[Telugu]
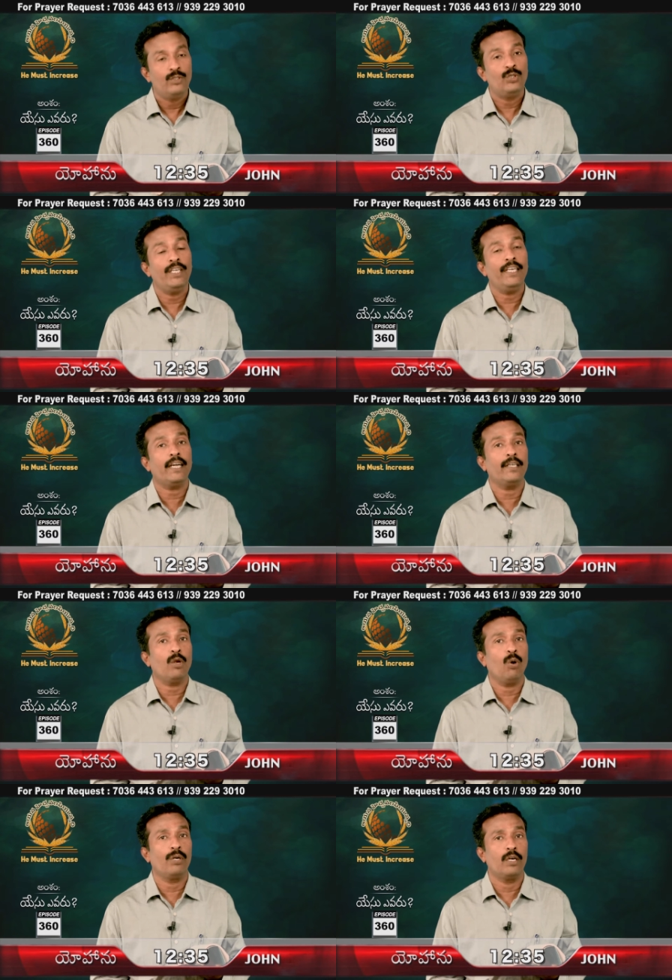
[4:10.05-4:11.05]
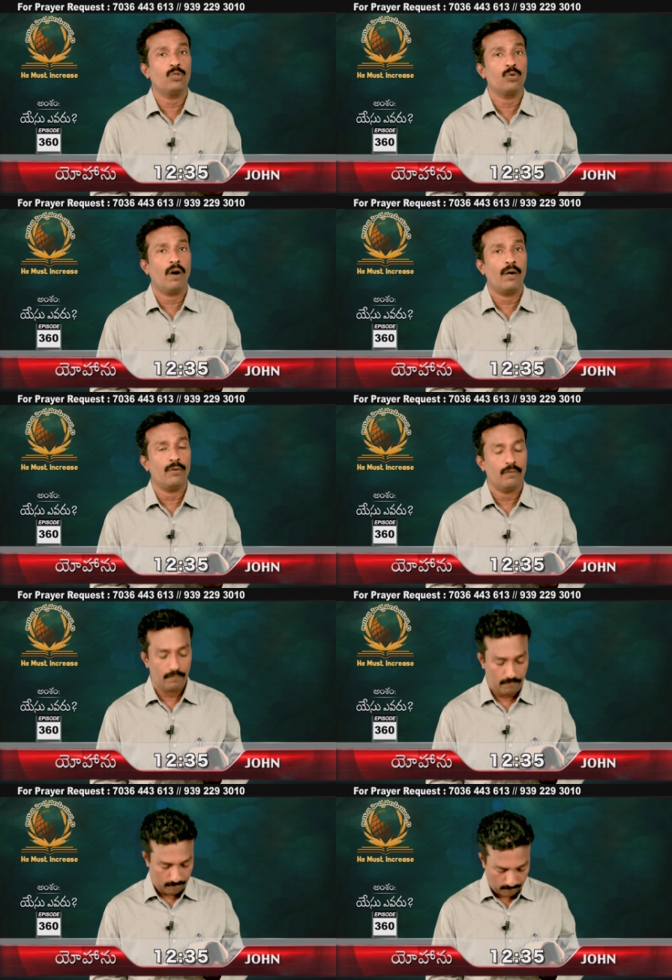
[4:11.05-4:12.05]
చీకటిలో నడుచువాడు
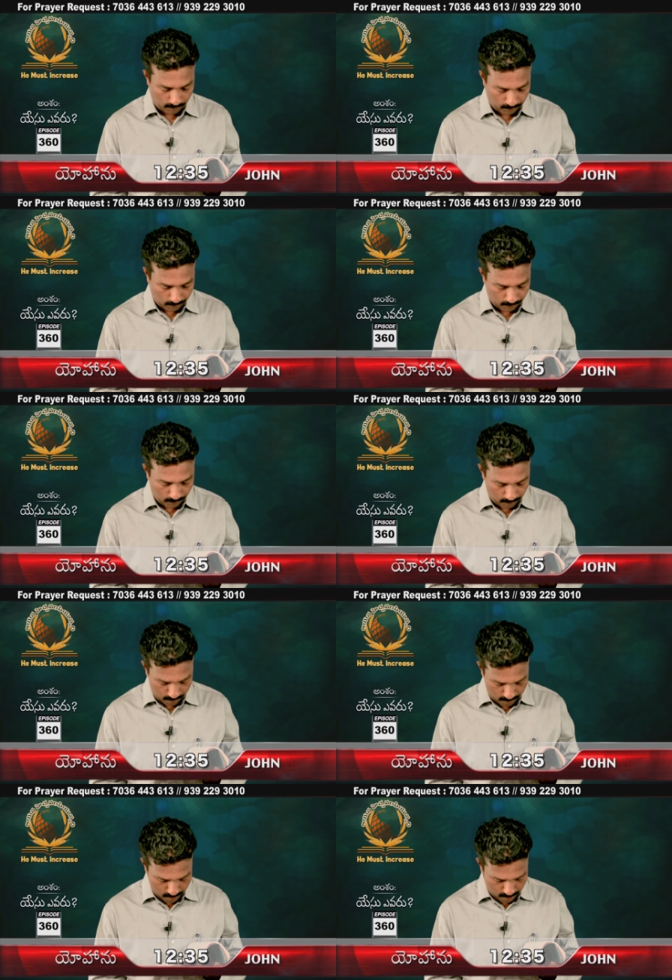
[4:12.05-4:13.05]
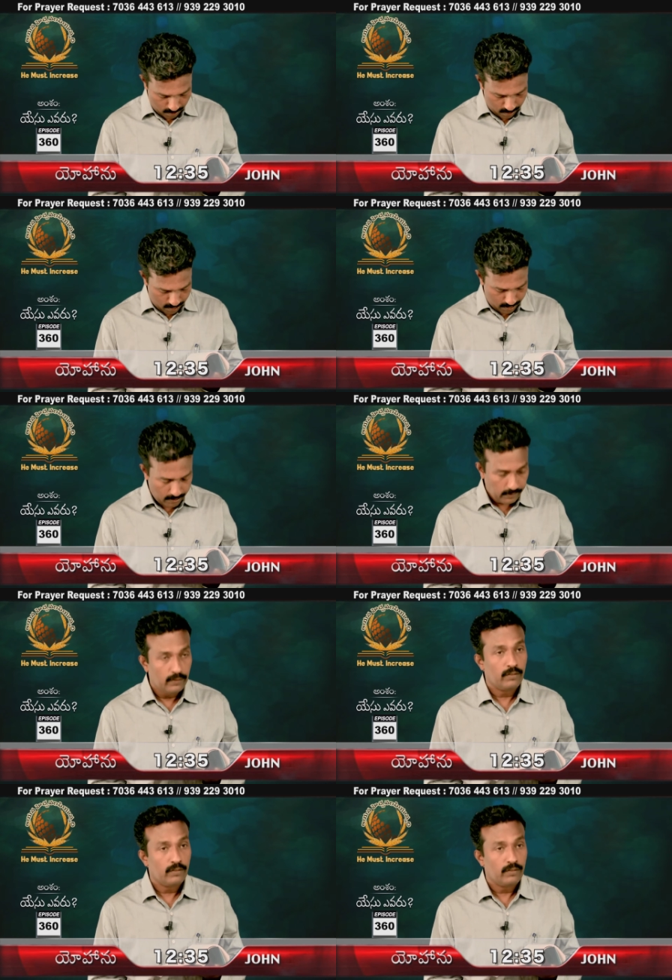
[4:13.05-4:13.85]
తాను ఎక్కడికి పోవచ్చున్నాడో ఎరుగడు